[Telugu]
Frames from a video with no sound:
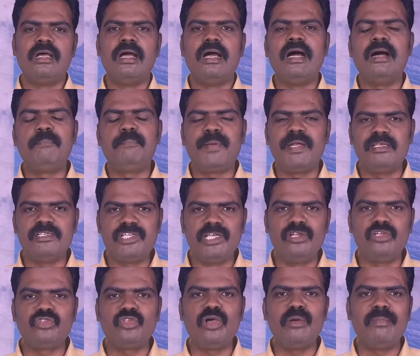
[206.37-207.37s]
ఆ
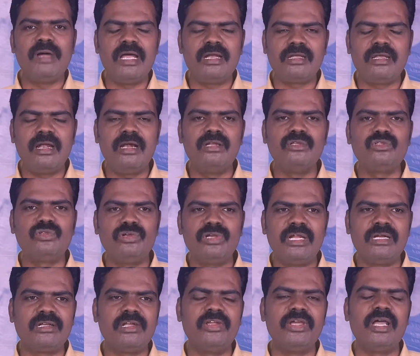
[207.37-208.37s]
ప్రజలతో
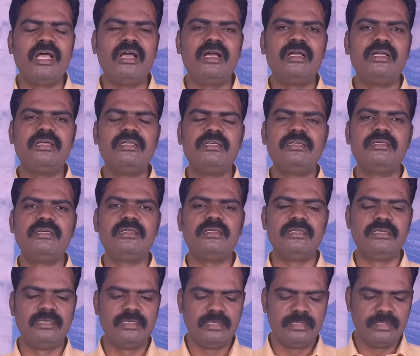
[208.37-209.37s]
మాట్లాడుతున్నట్లుగా
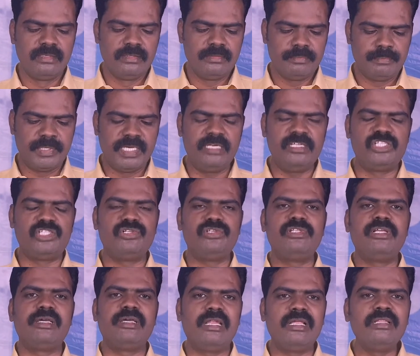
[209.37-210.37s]

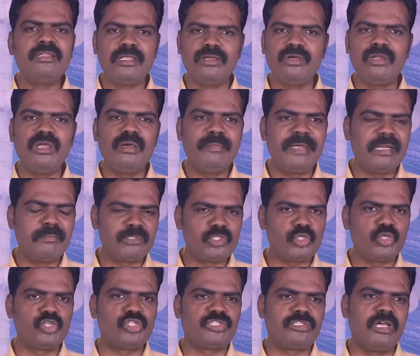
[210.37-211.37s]
పరిశుద్ధ గ్రంథంలో మనం
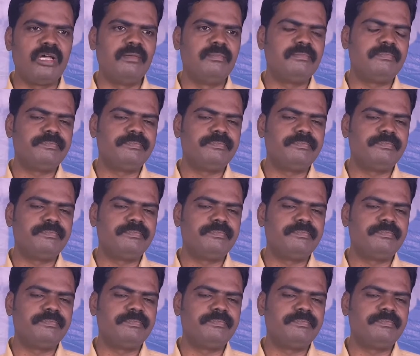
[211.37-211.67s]
చూస్తాం